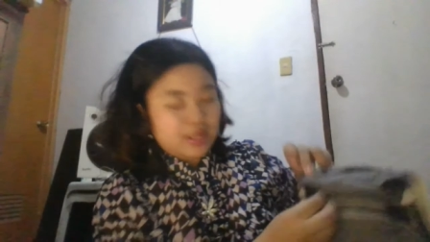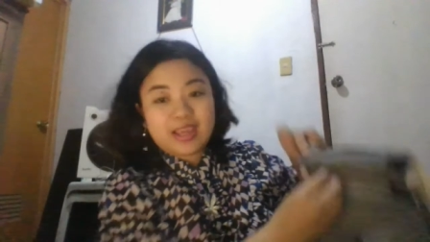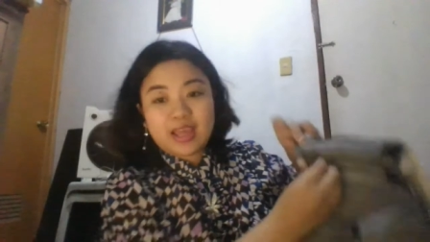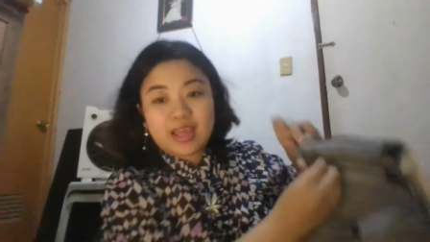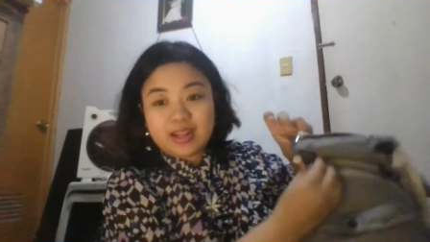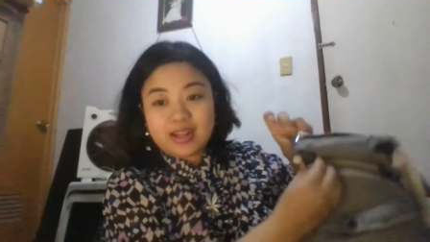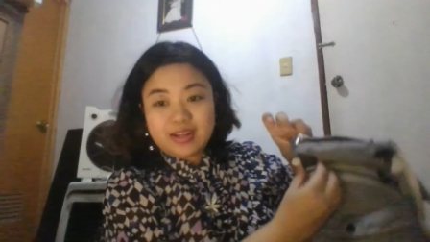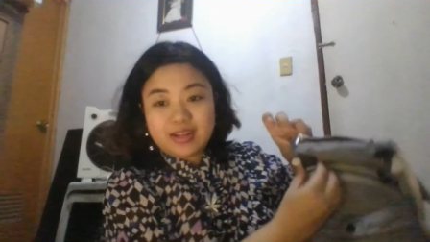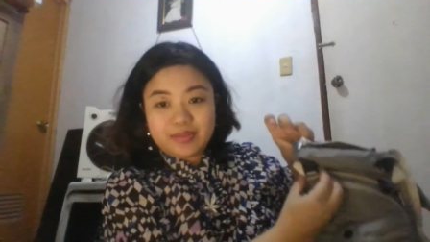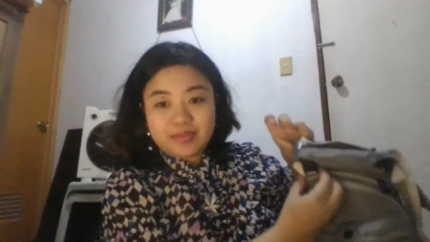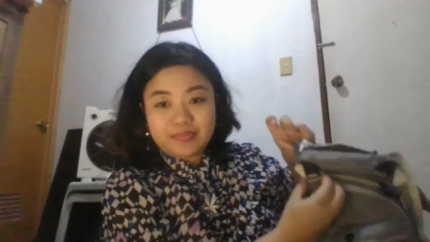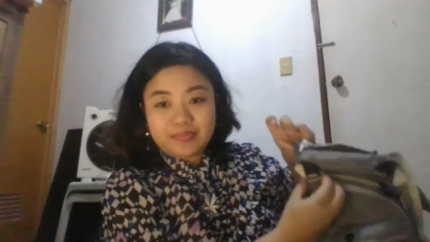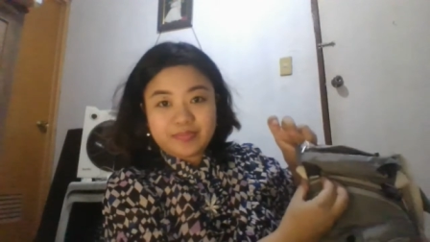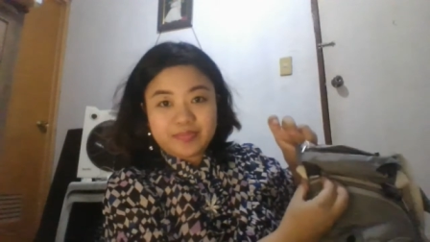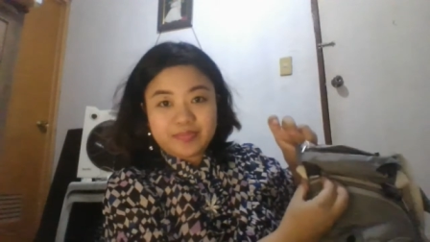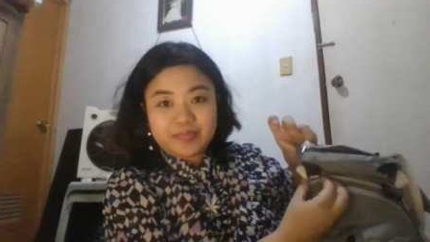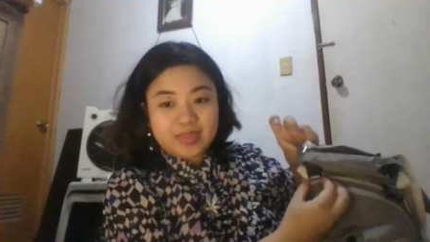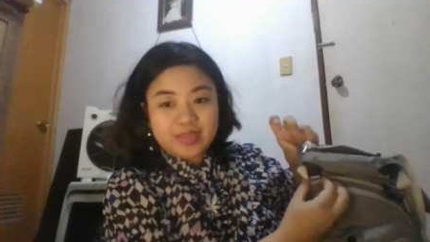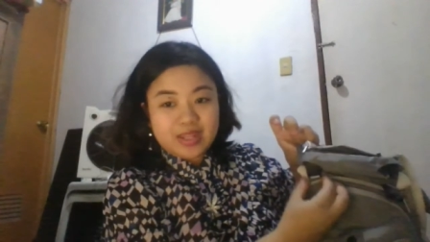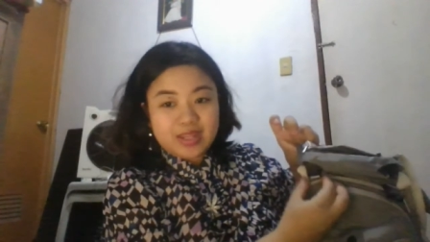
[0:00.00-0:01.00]
Yan.
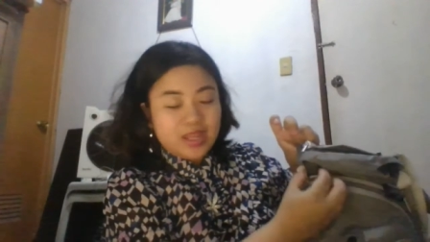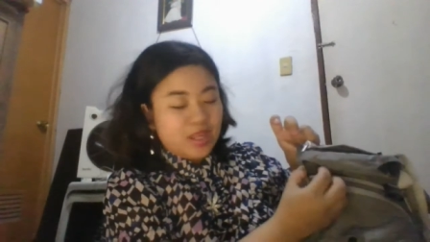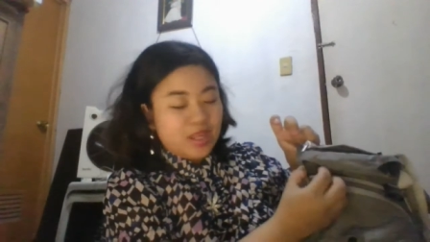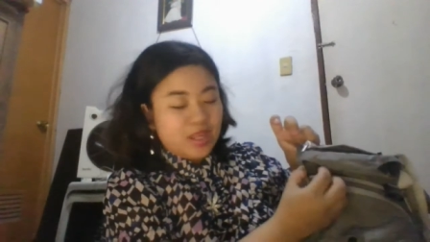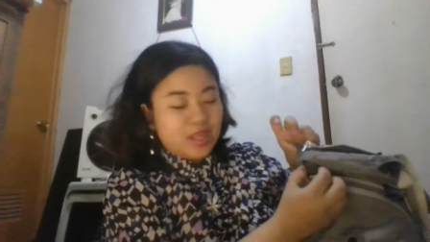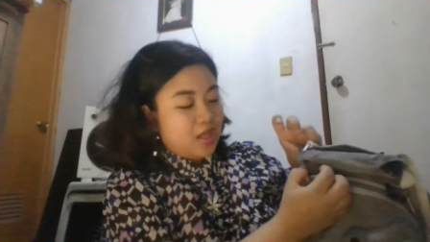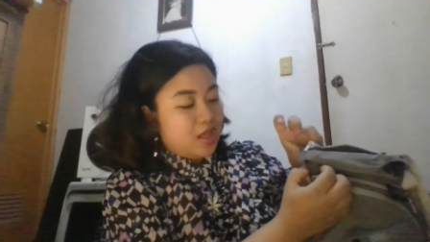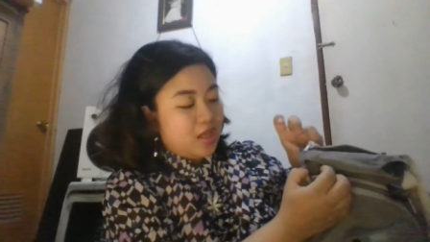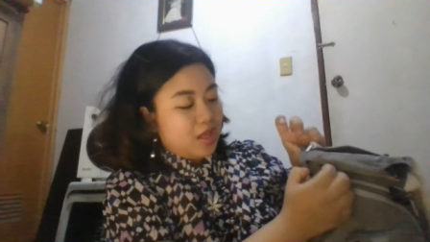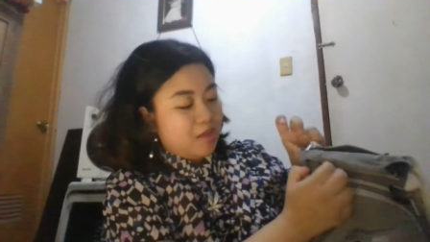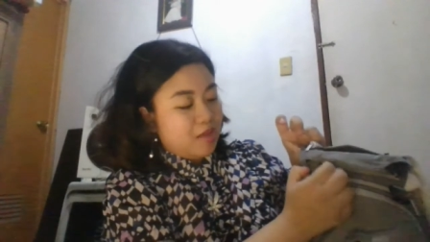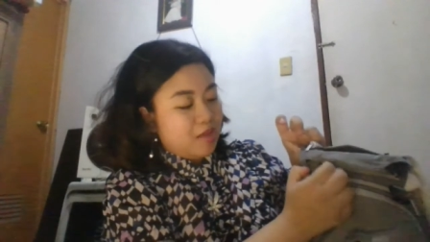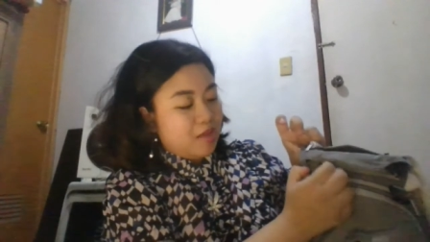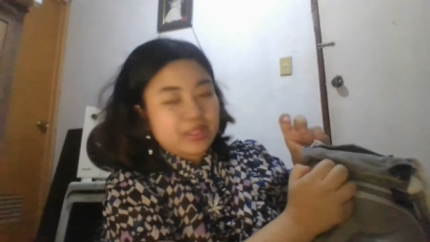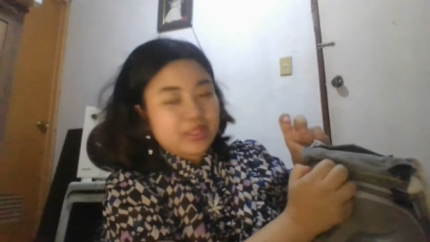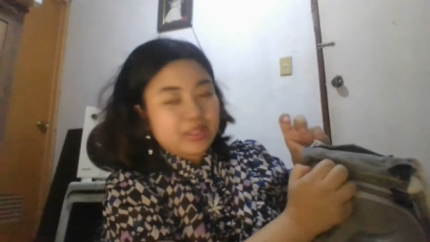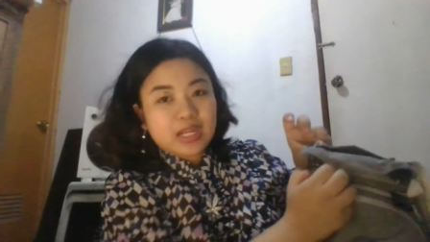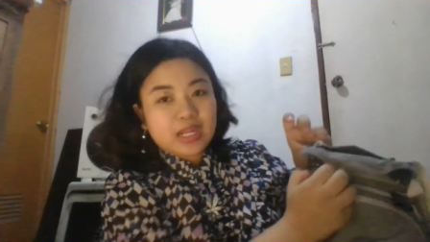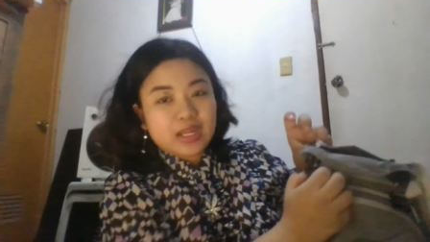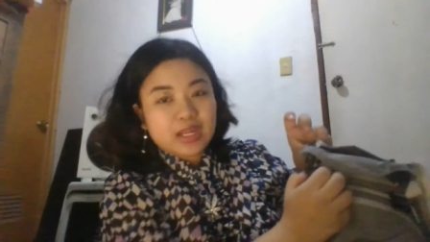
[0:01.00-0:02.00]

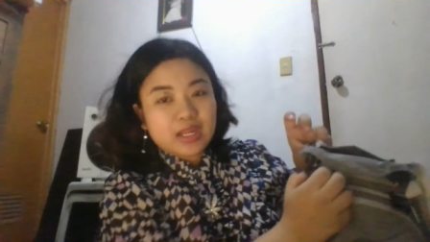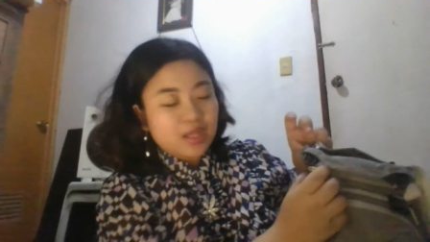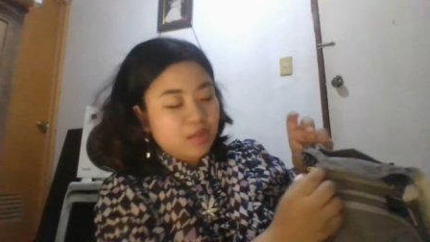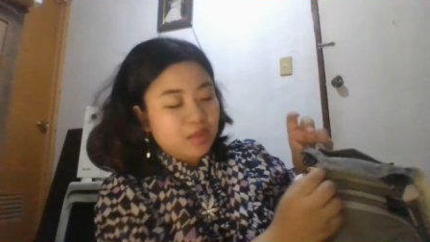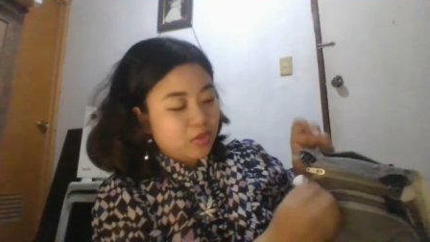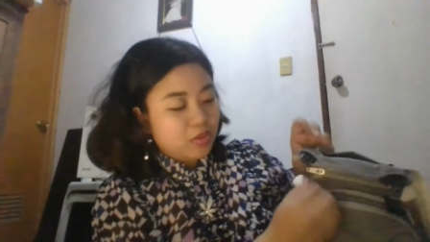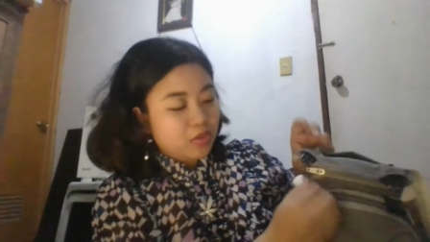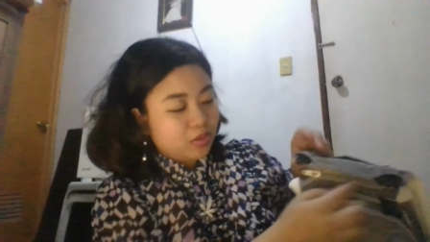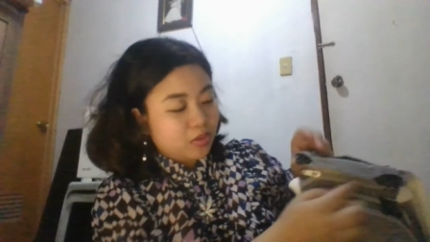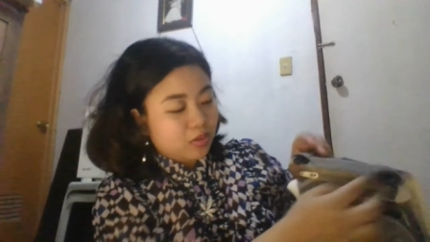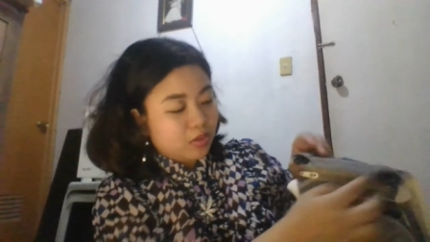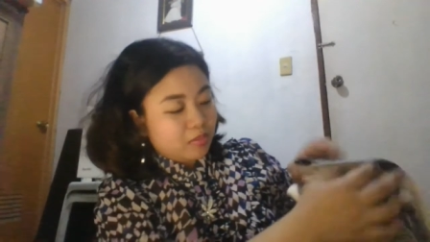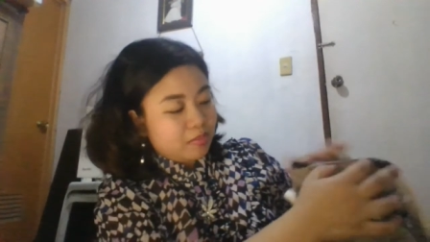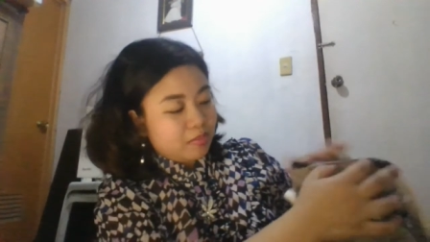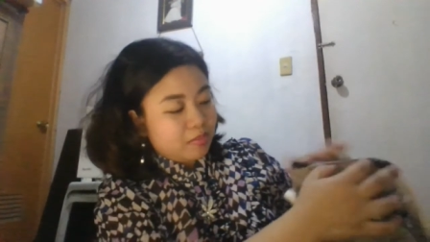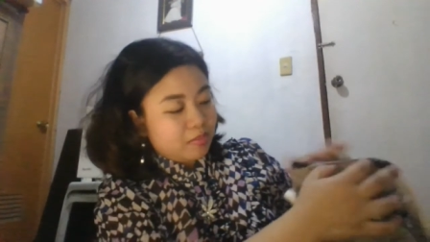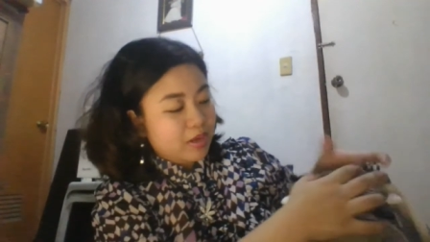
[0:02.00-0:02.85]
Pag tinanggal mo to,